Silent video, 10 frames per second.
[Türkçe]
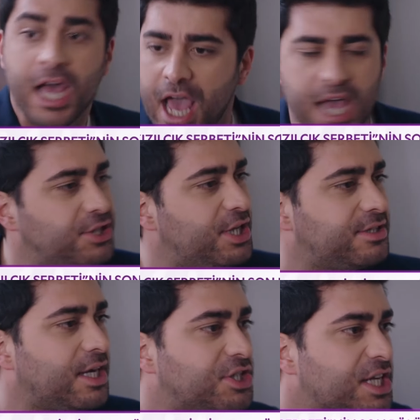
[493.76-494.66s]
eş diye
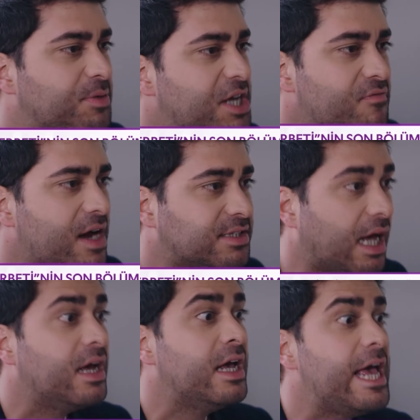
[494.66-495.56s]
seçtiğim kim
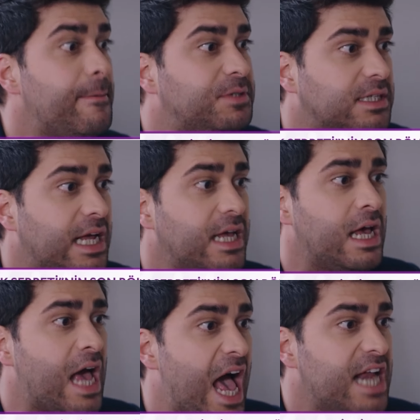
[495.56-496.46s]
varsa hepsini
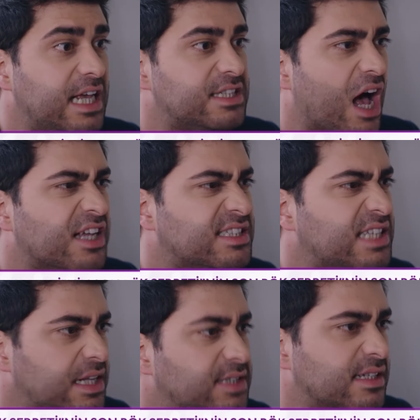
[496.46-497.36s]
herkes
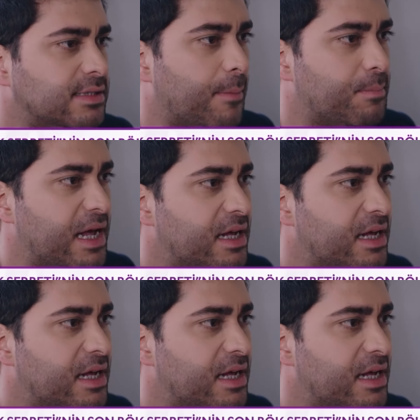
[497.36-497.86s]
hasta ettin sen be.